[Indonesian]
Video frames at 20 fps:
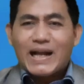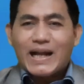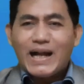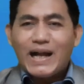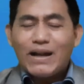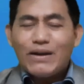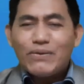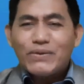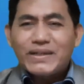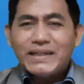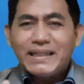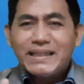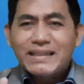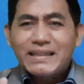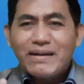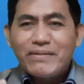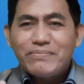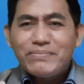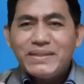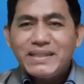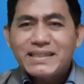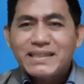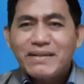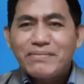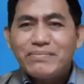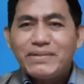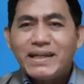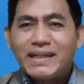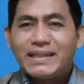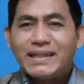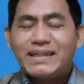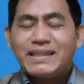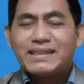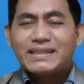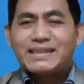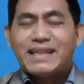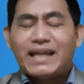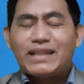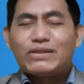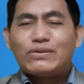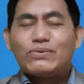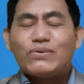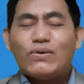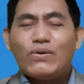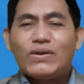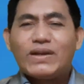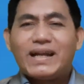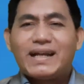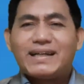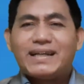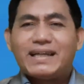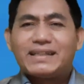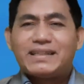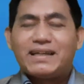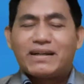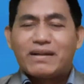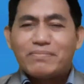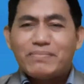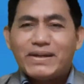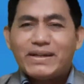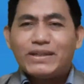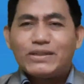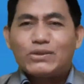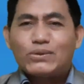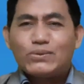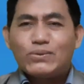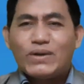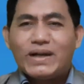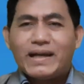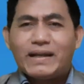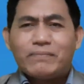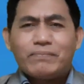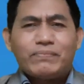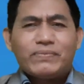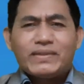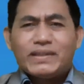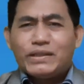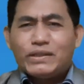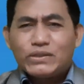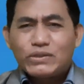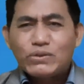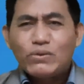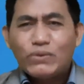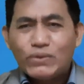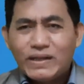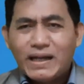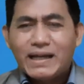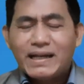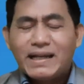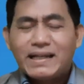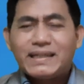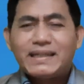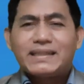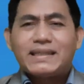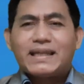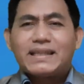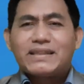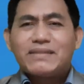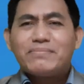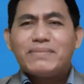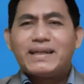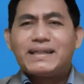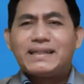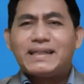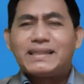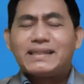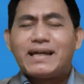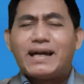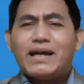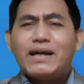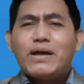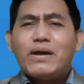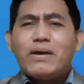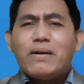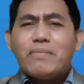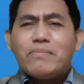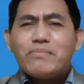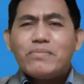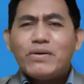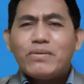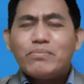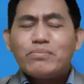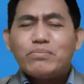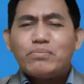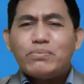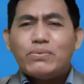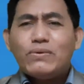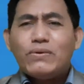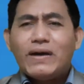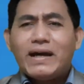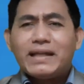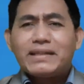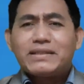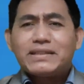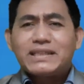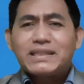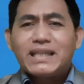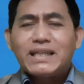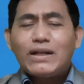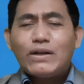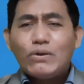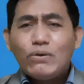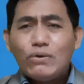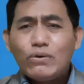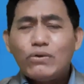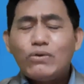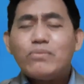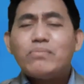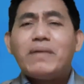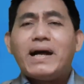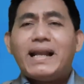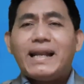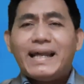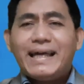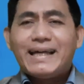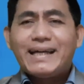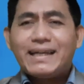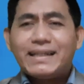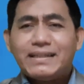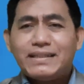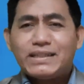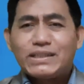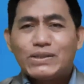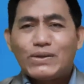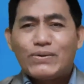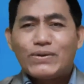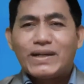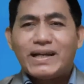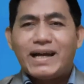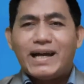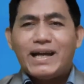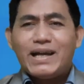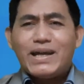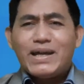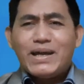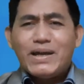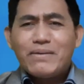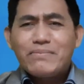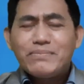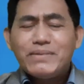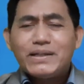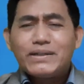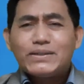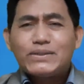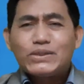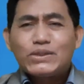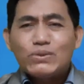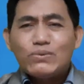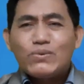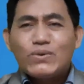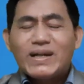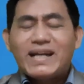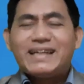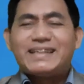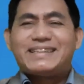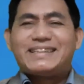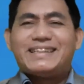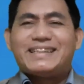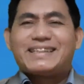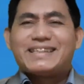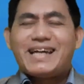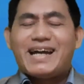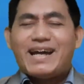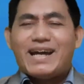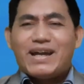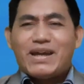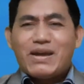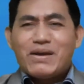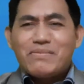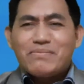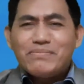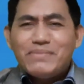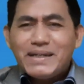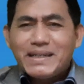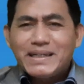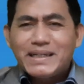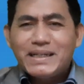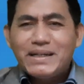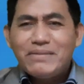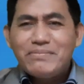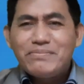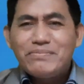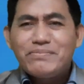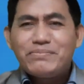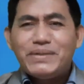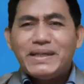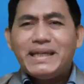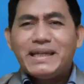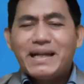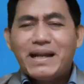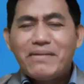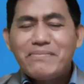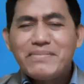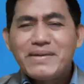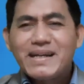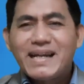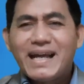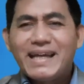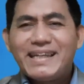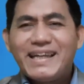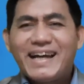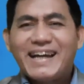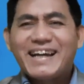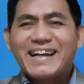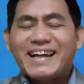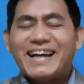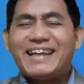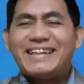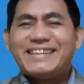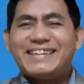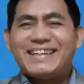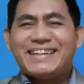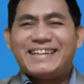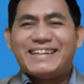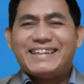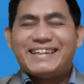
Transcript: kalau kita bisa melihat ada satu orang datang kepada Tuhan, saudara kita, teman kita, membuat seluruh malaikat di sorga bersuka cita, bergembira merayakannya.